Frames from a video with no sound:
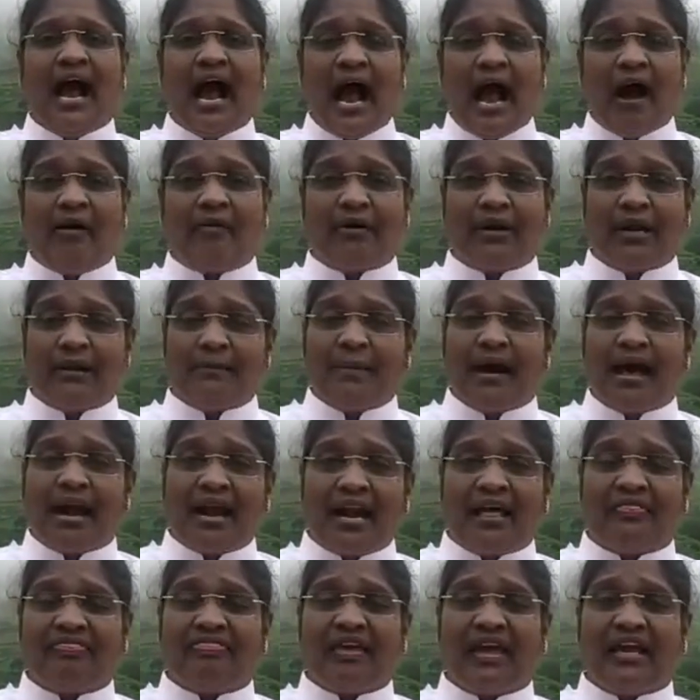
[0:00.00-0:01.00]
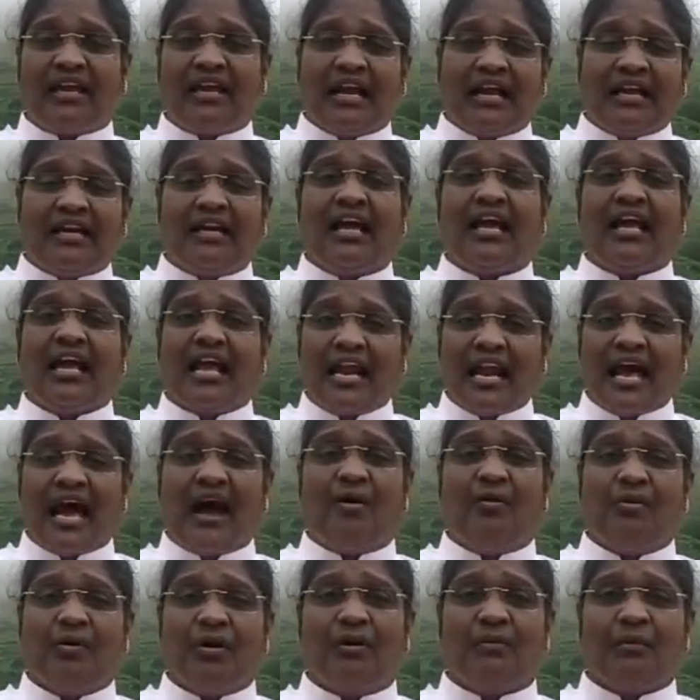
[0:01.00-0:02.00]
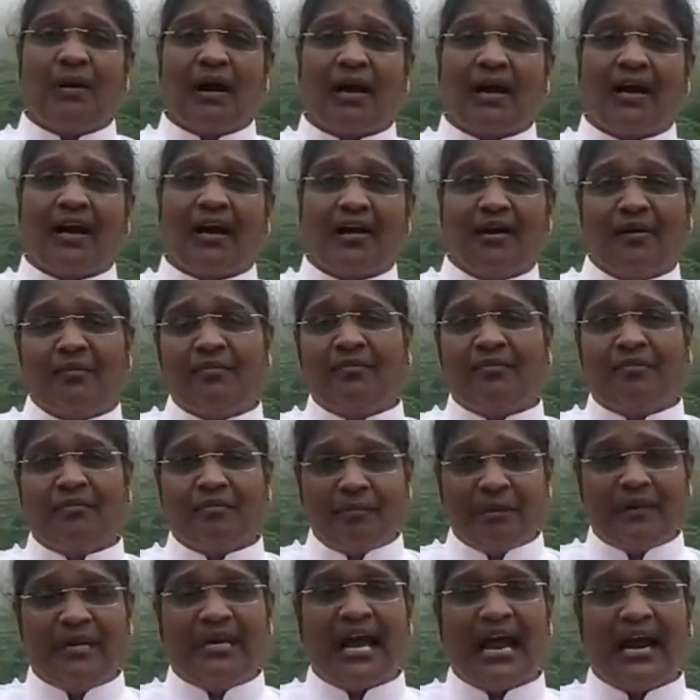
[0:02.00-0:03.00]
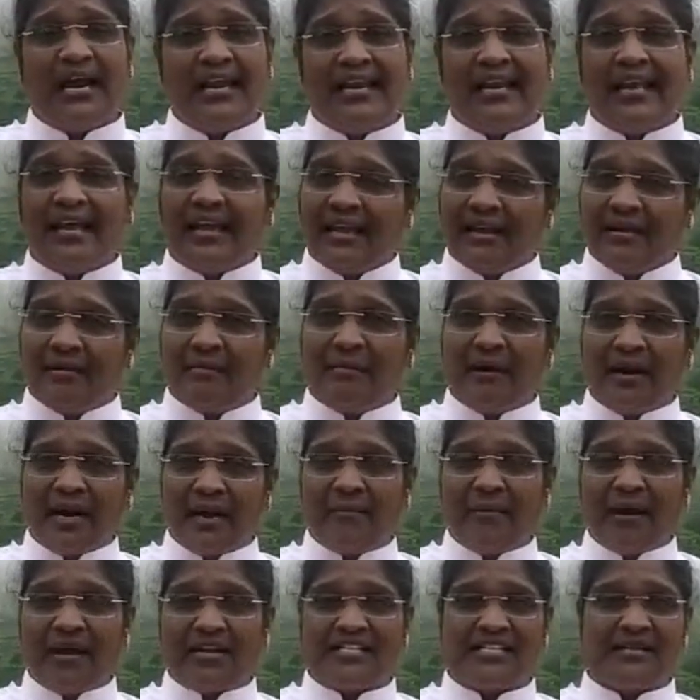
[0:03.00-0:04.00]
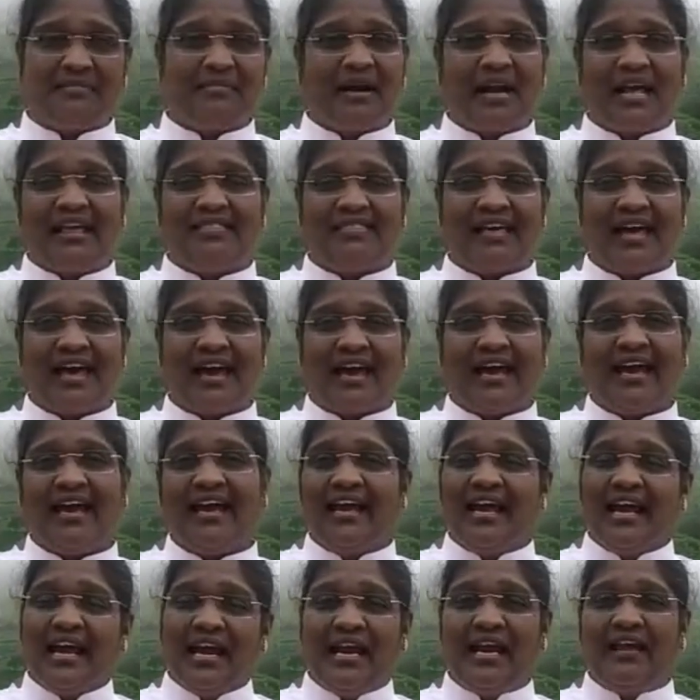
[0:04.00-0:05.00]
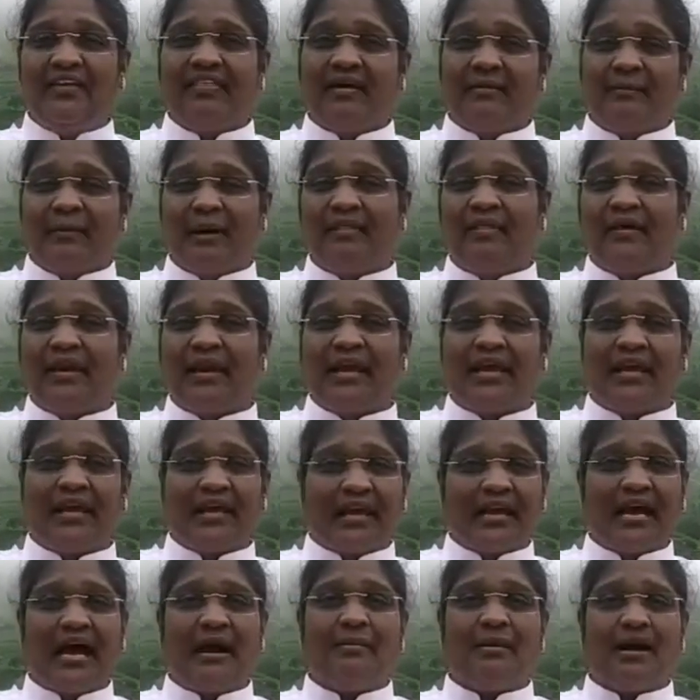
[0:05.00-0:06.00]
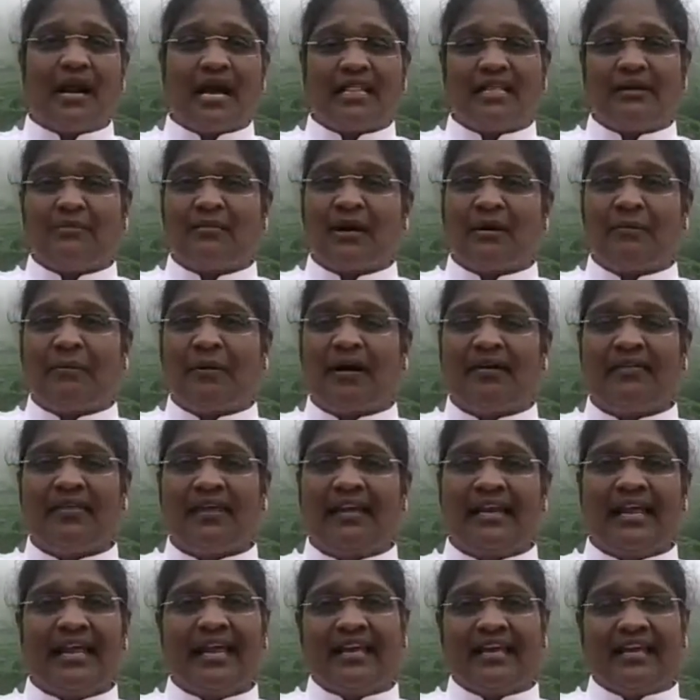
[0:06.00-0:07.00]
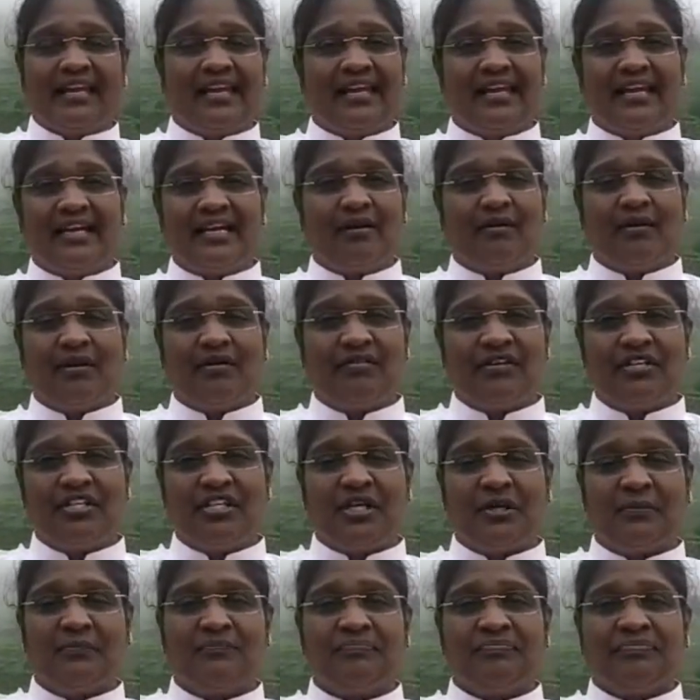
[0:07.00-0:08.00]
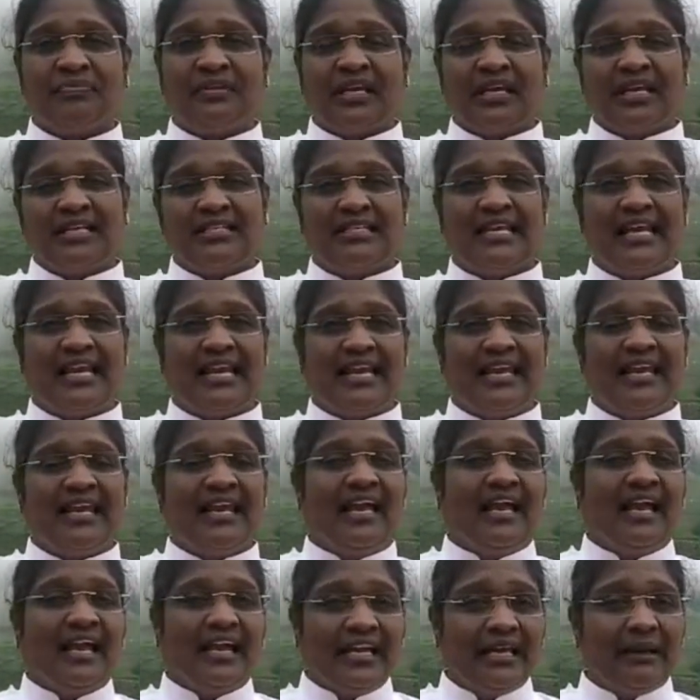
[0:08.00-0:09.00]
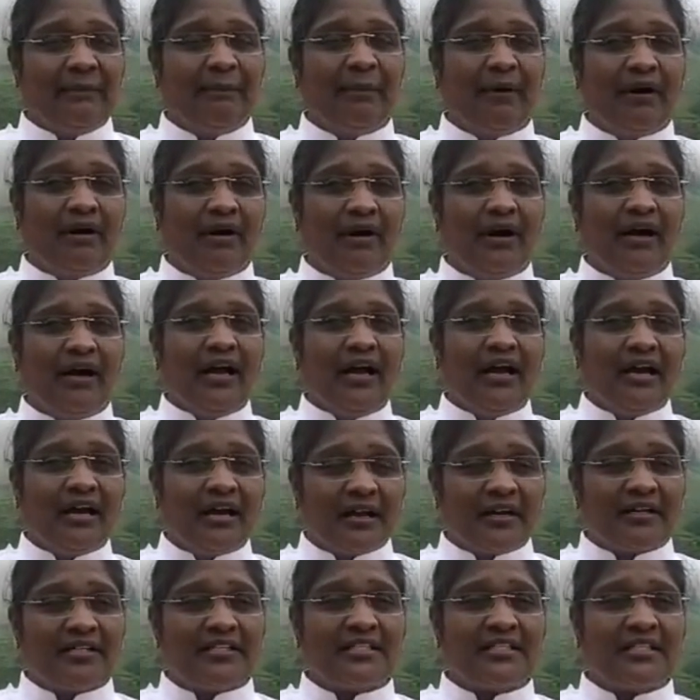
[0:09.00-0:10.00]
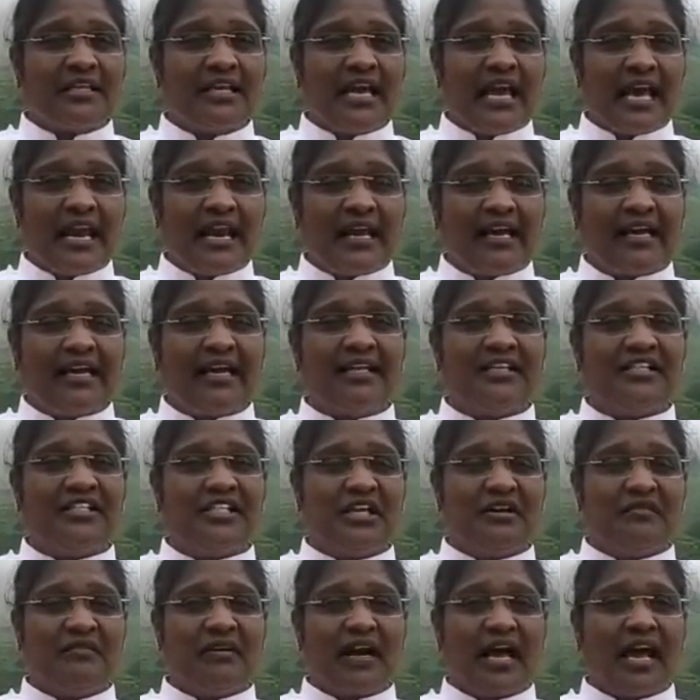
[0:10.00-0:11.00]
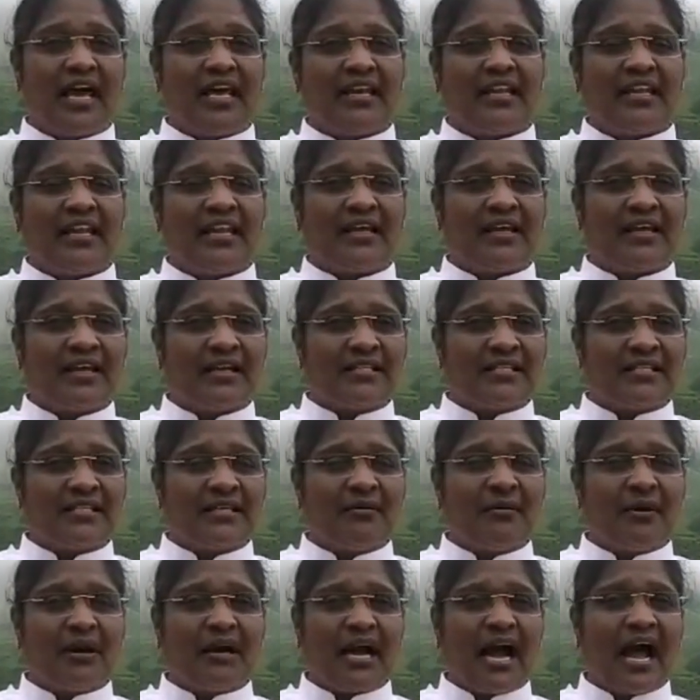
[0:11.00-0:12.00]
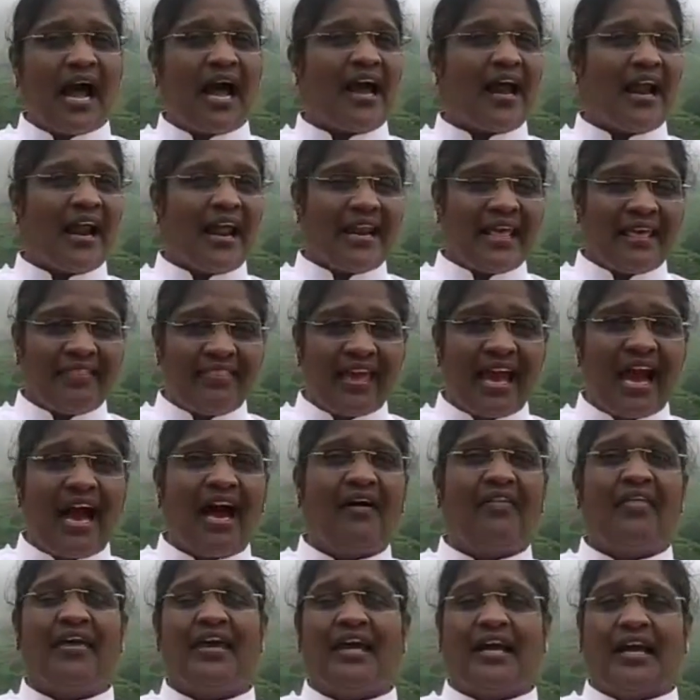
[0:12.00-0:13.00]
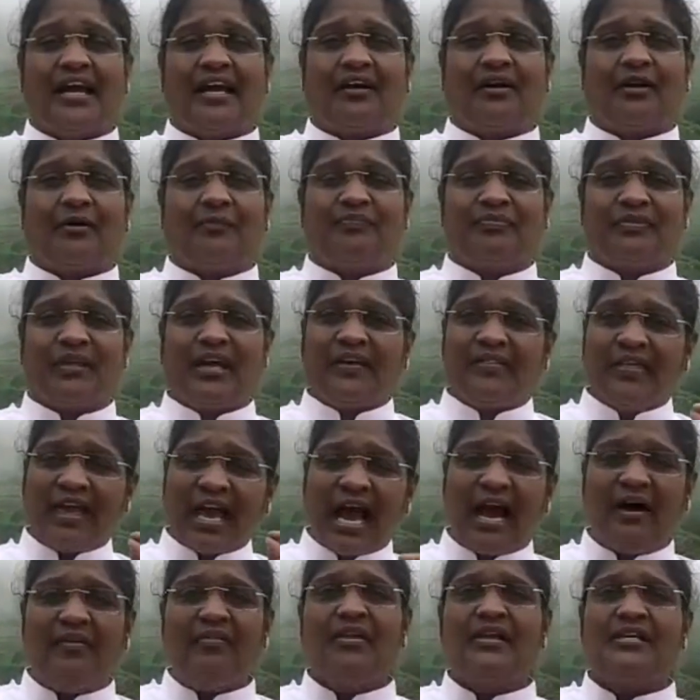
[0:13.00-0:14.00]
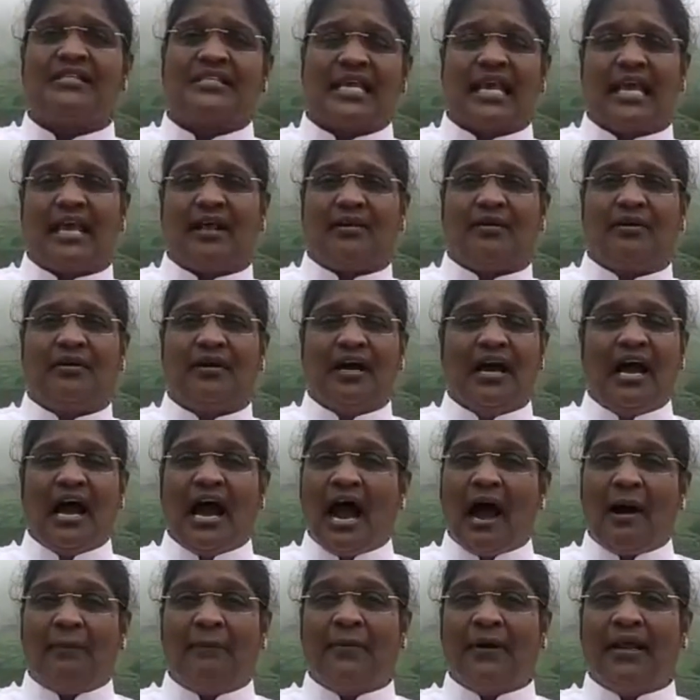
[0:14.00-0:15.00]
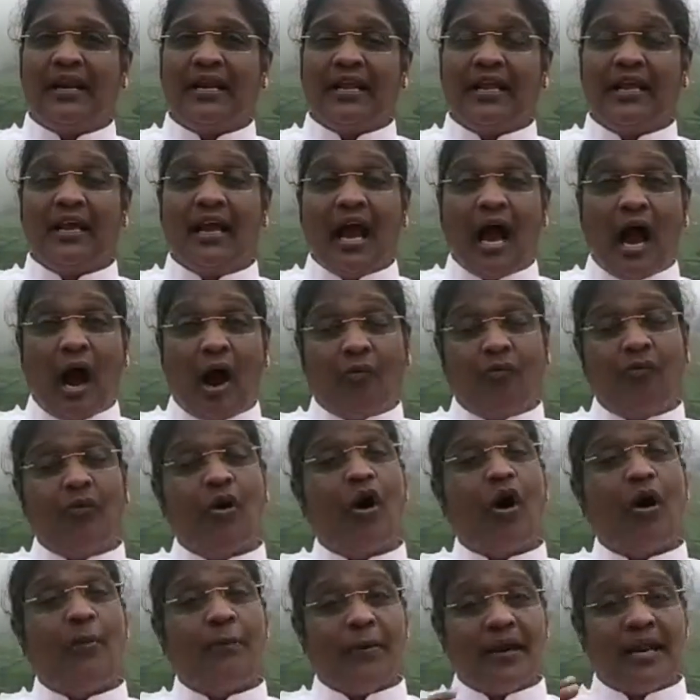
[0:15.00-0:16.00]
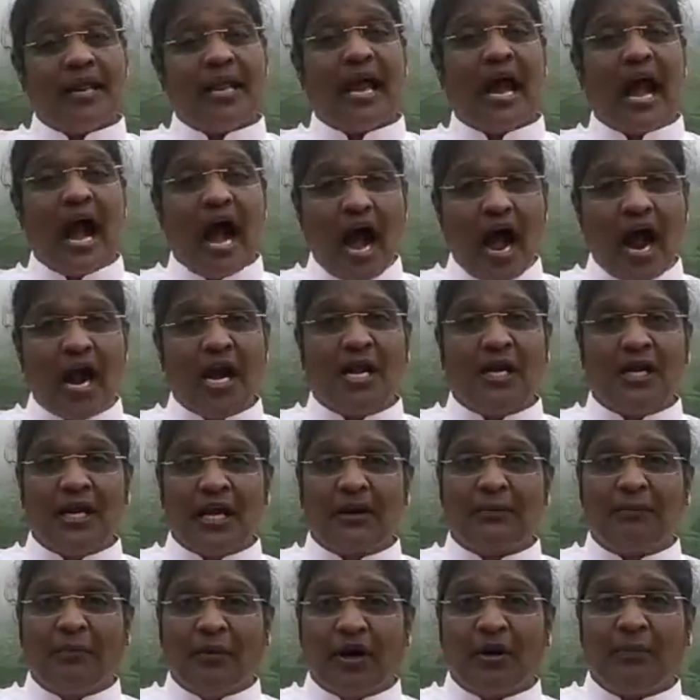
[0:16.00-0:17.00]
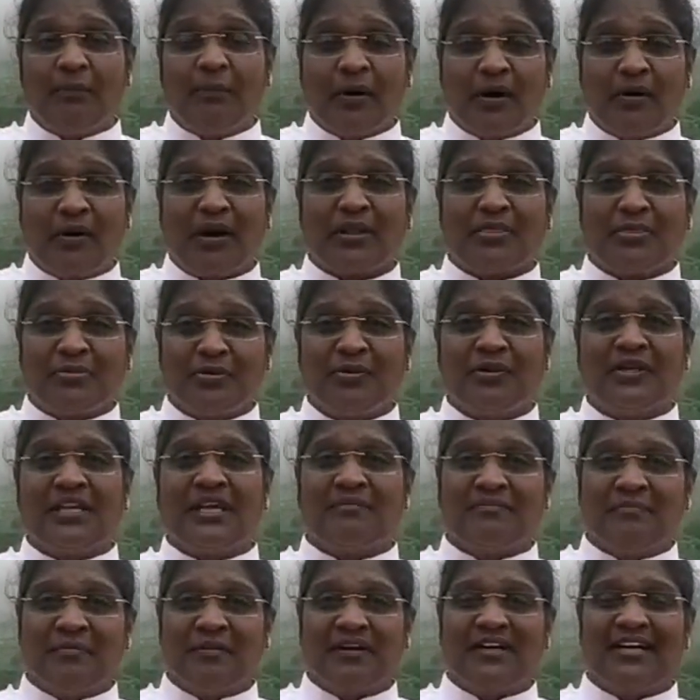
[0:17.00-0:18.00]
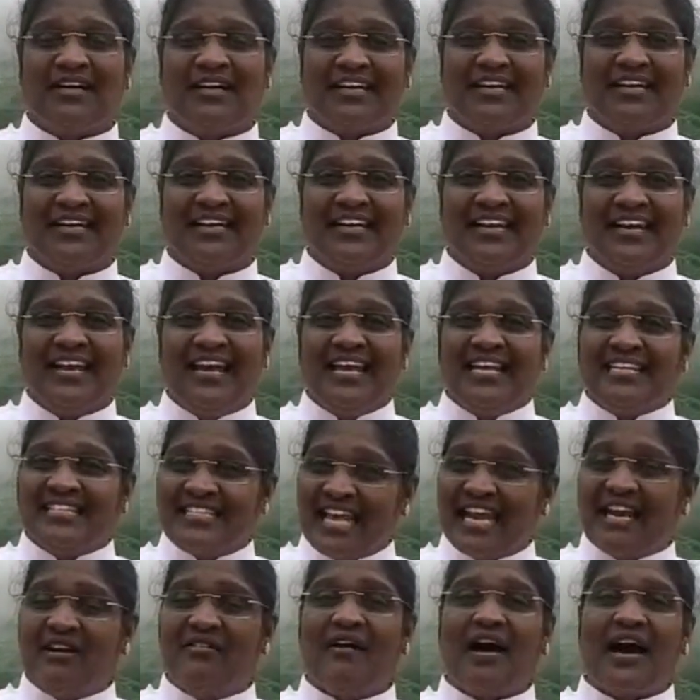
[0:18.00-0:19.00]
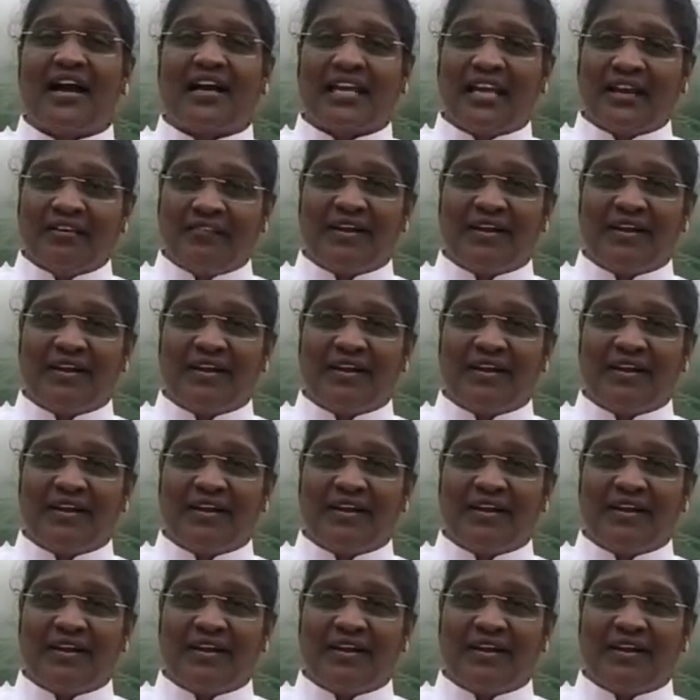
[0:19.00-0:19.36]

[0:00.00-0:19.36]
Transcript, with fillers: அவருடைய மரணத்தை கண்ட எல்லா ஊர் மக்களும் பின்னாளிலே மனமாற்றம் அடைந்தாங்க இது மதுரை ராமநாதபுரம் பகுதியிலே இருக்கின்ற ஒரு விஷயம் சரி இப்போ கிறிஸ்து எனக்கு ஜீவனா இருக்கிறது கிறிஸ்துவுக்காக நான் எதையாவது இழக்கணும் எதையாவது செய்யணும் அப்படின்னு அவ்வளோ பெரிய ஆளுநர் பொறுப்பை கூட தூக்கி போட்டுட்டு செல்வாக்கிய